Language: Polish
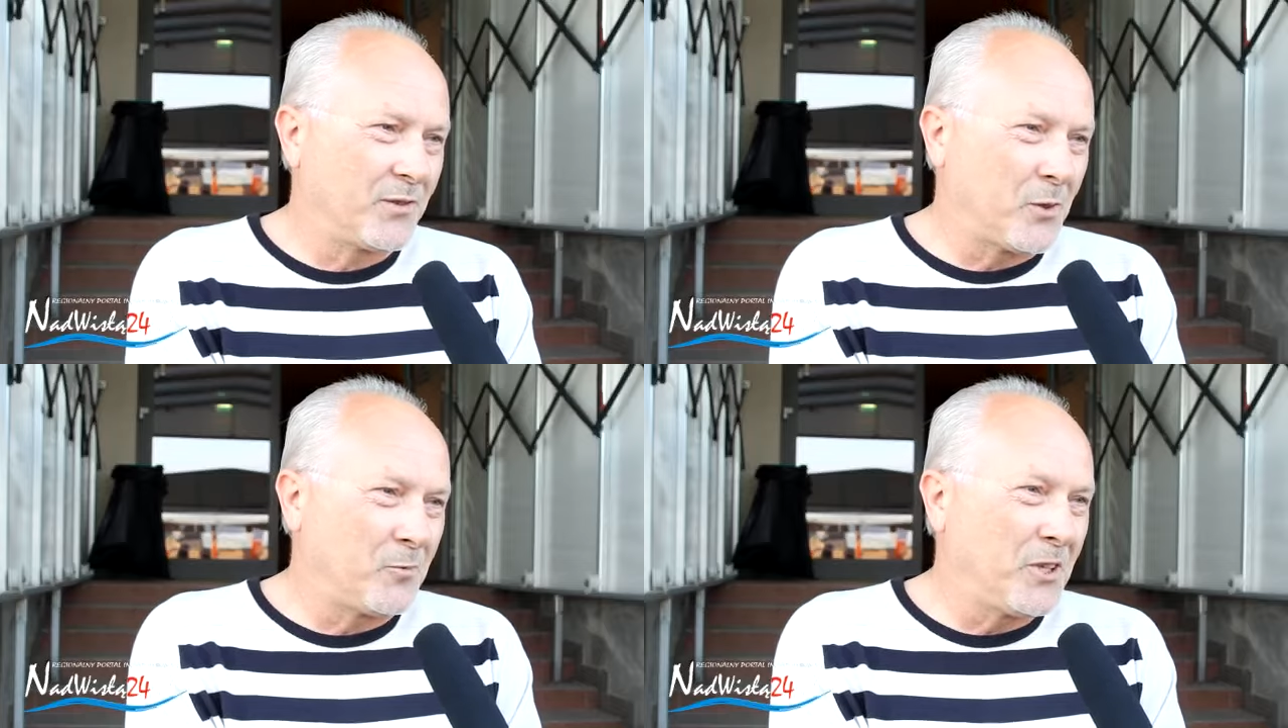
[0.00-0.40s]

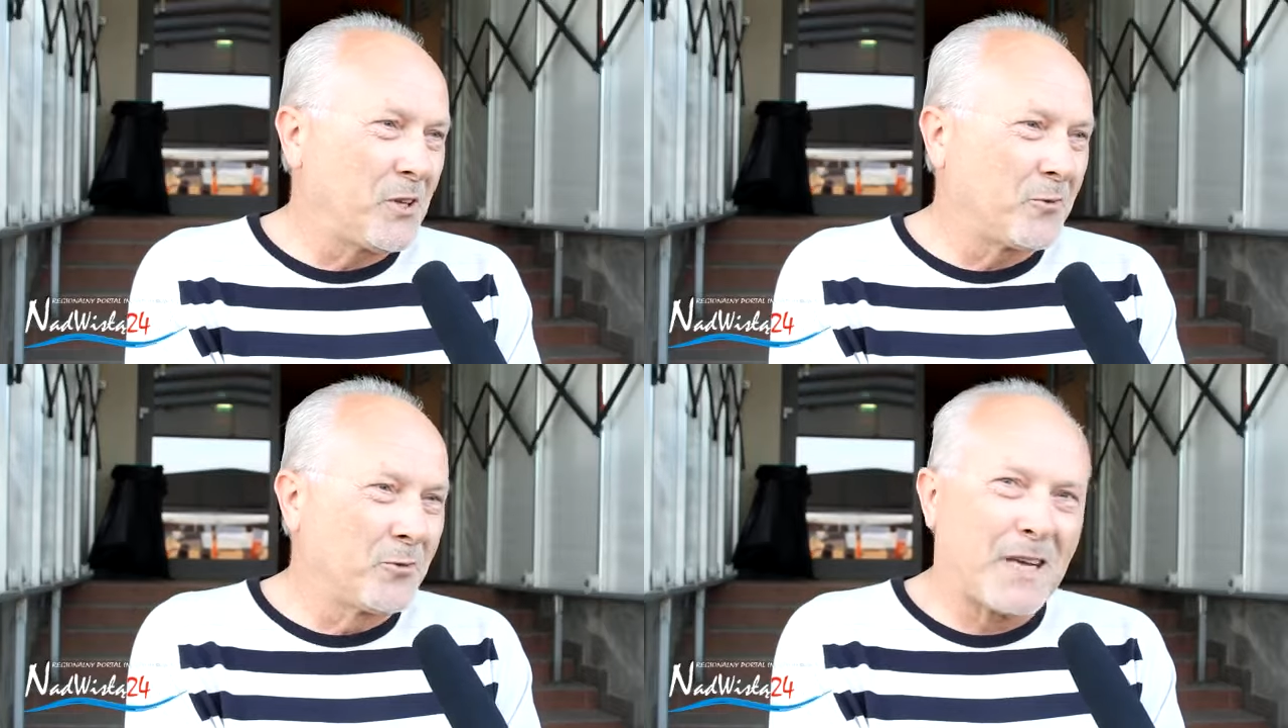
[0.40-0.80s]
tą
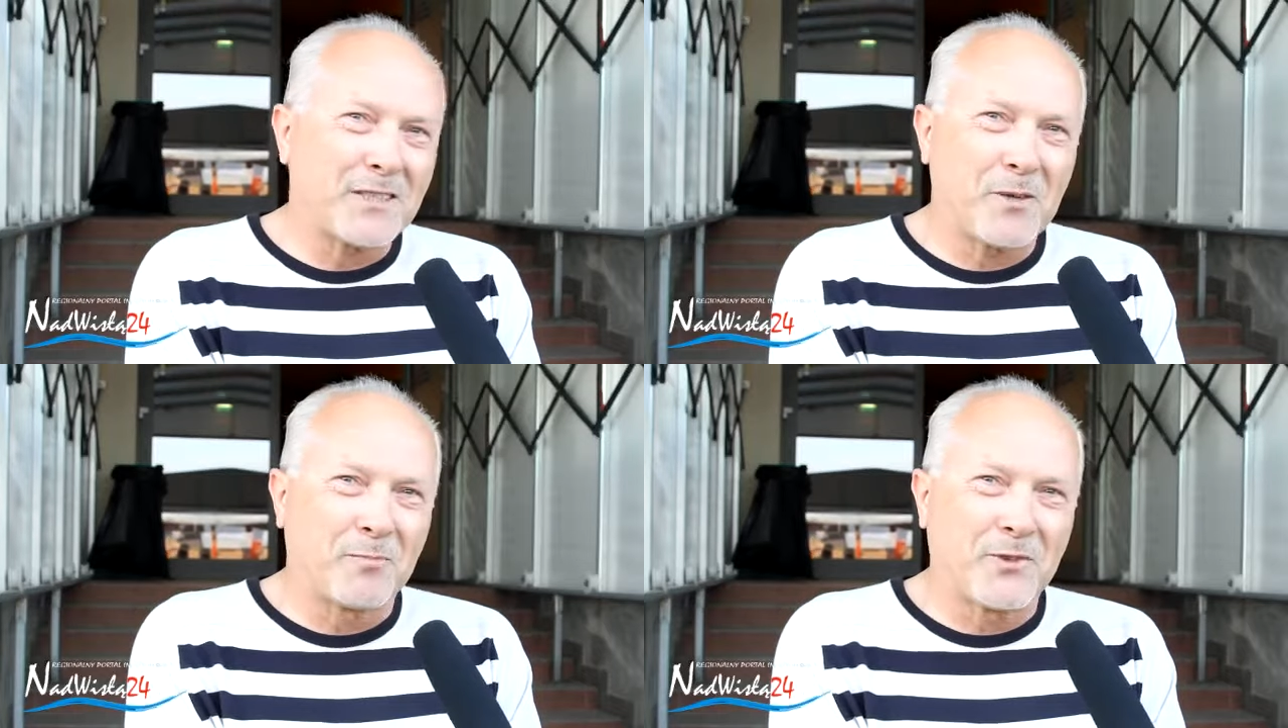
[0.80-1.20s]

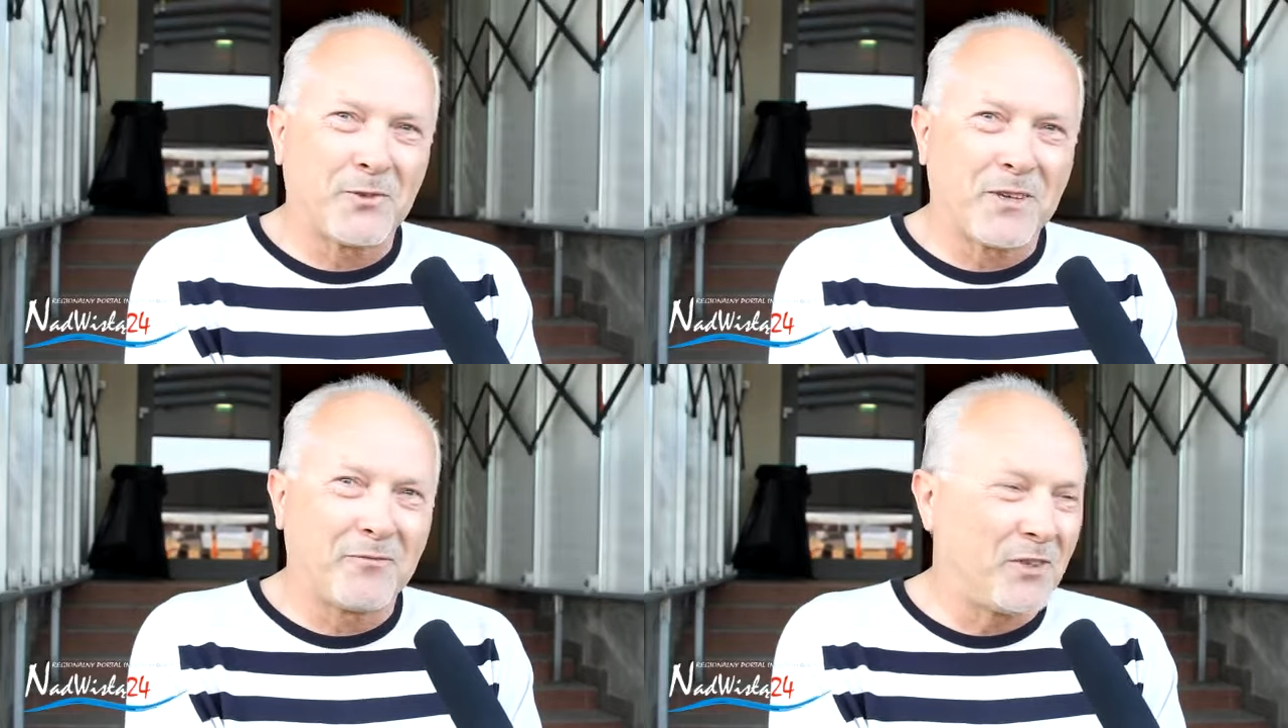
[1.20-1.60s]
inaugurację
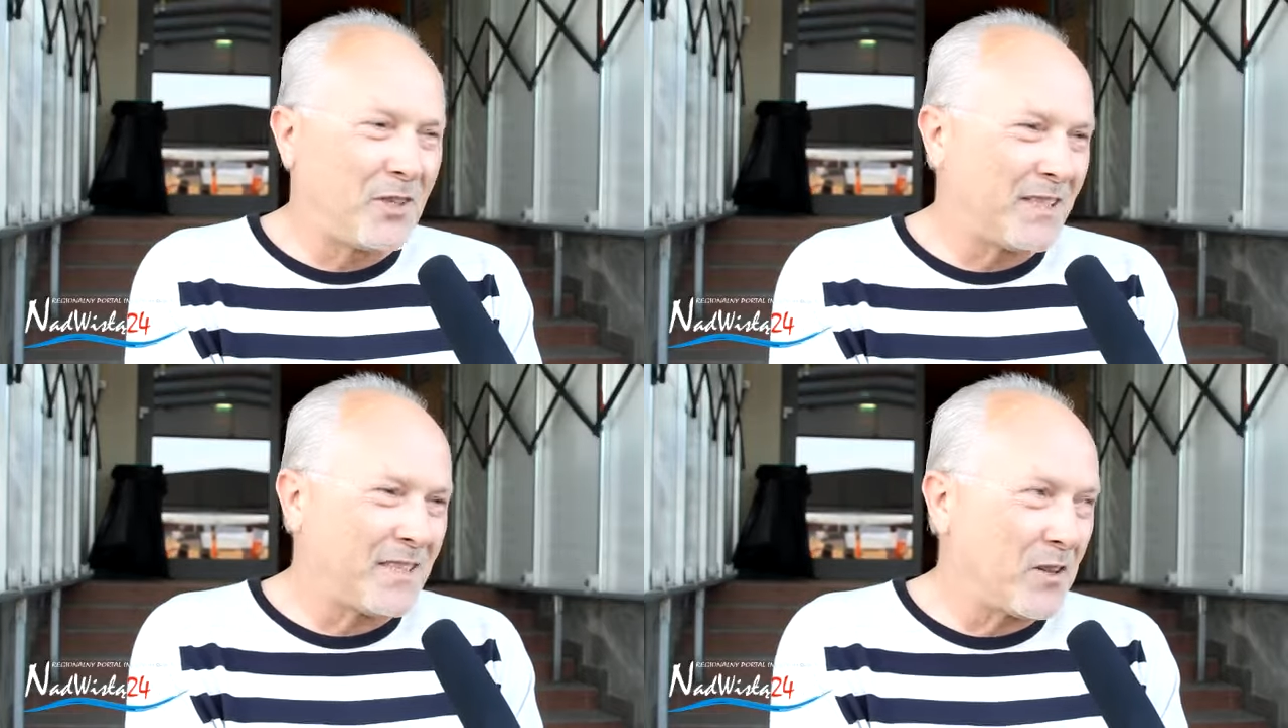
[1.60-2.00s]
psuje w
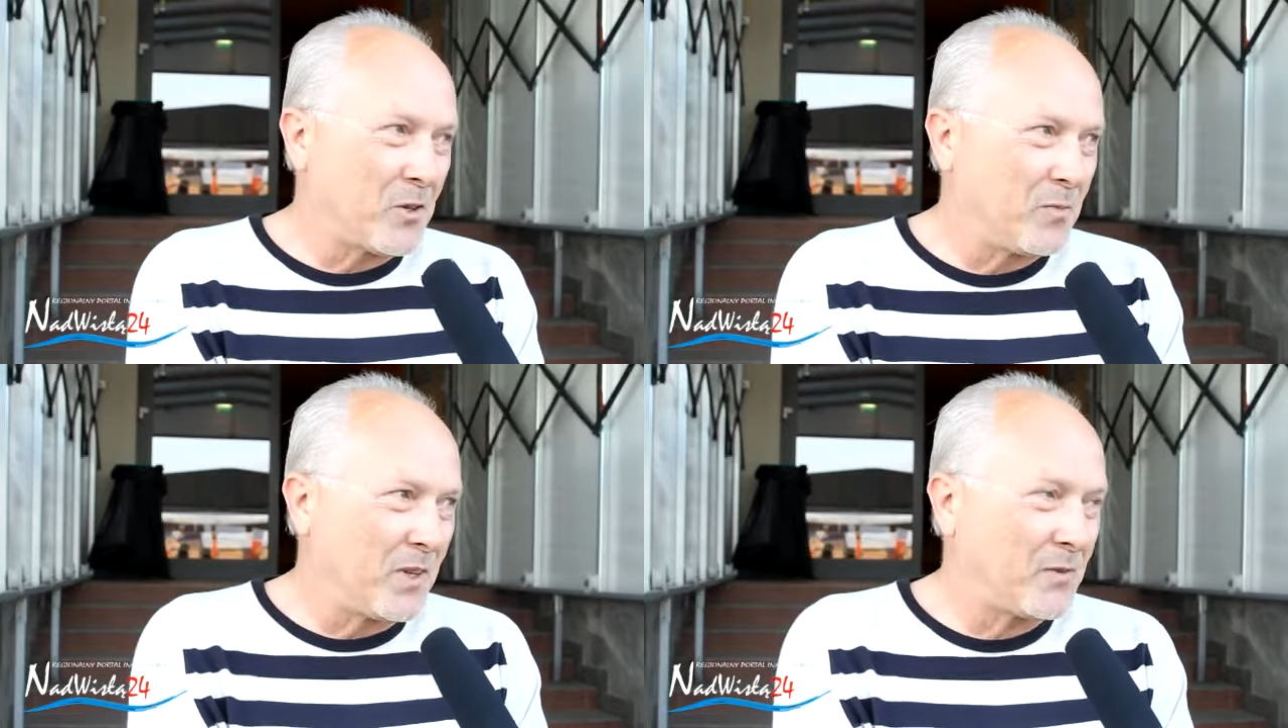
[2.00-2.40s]
Wiśle
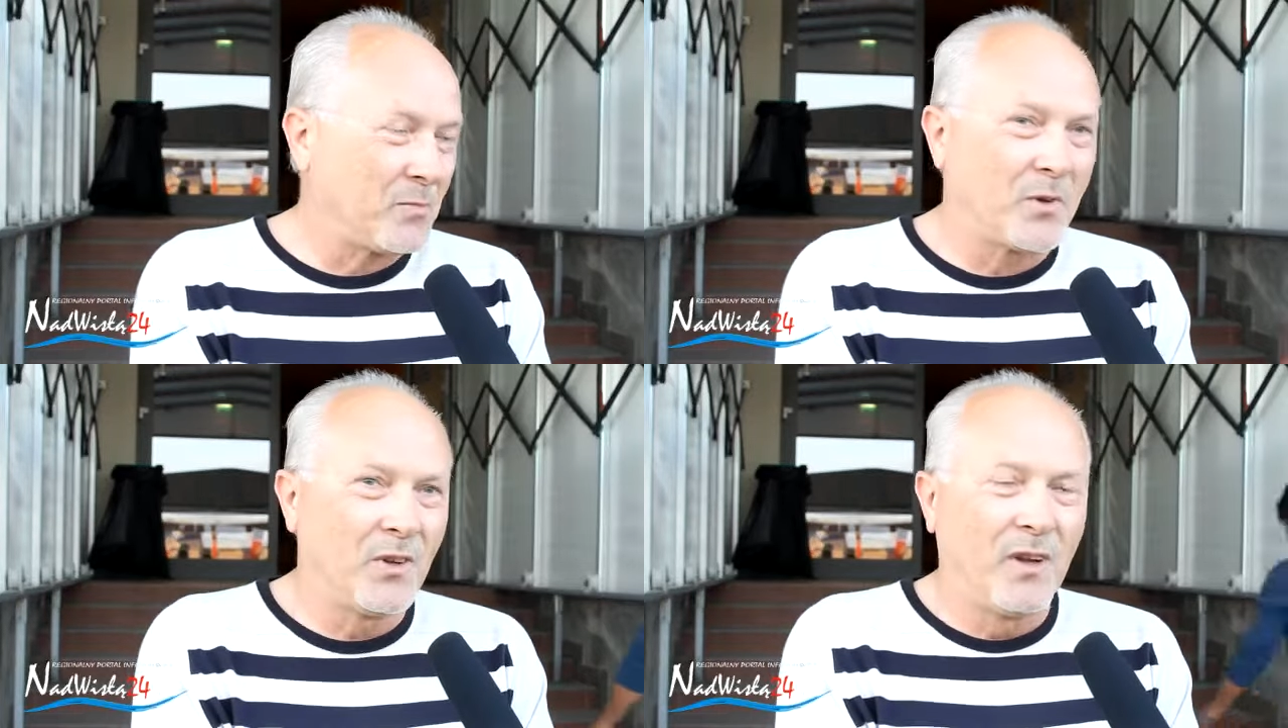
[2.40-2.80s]
Sandomierz,
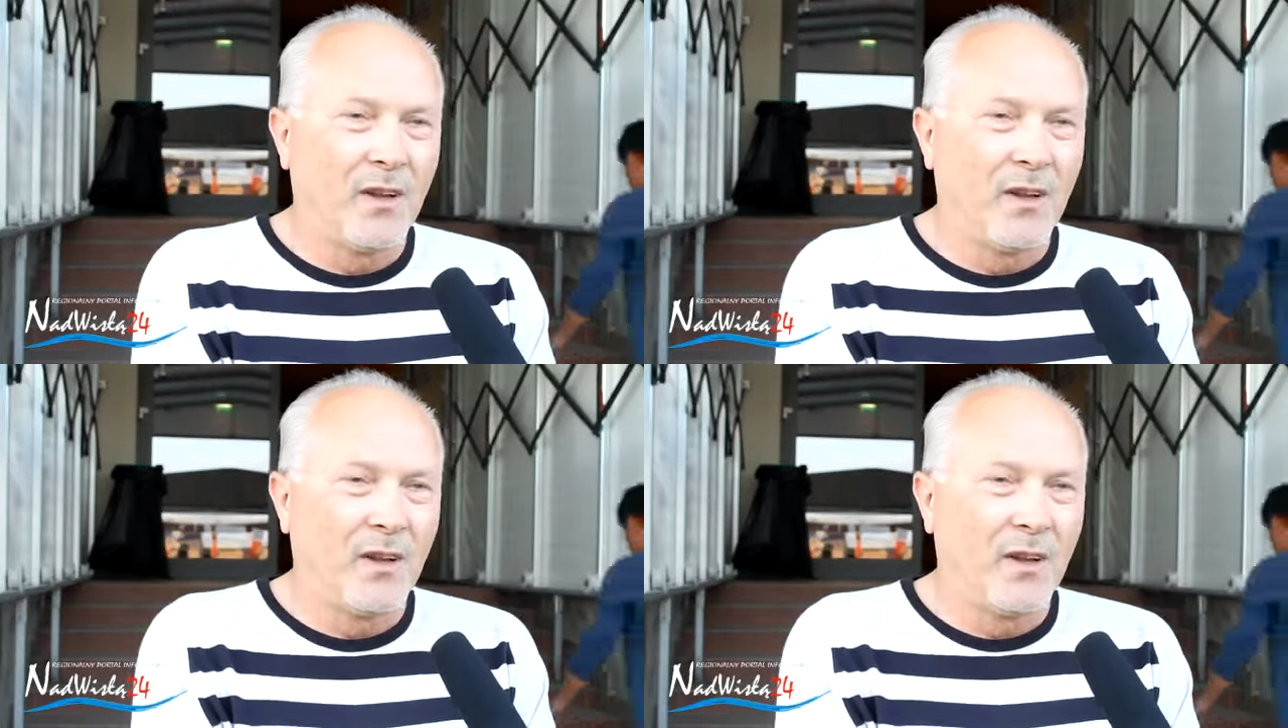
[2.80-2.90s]
bo